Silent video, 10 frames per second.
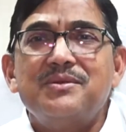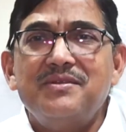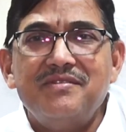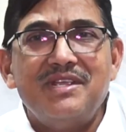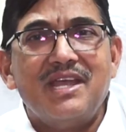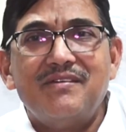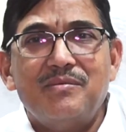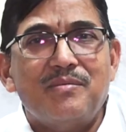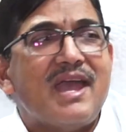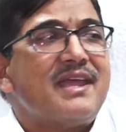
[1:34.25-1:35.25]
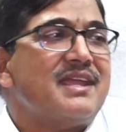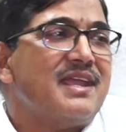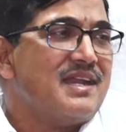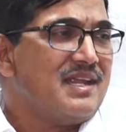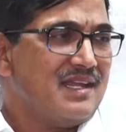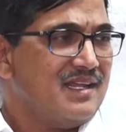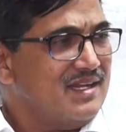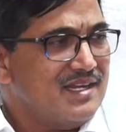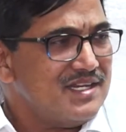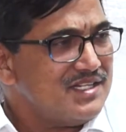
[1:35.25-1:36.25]
ఇవి అవి మ్యాగీ అని
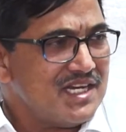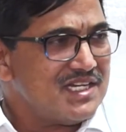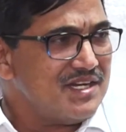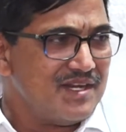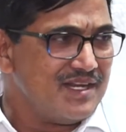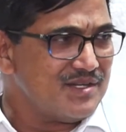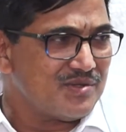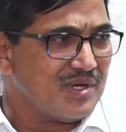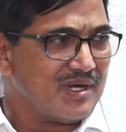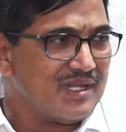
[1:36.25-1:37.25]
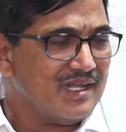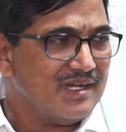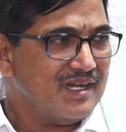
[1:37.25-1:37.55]
చేసి ఇస్తున్నాడు కదా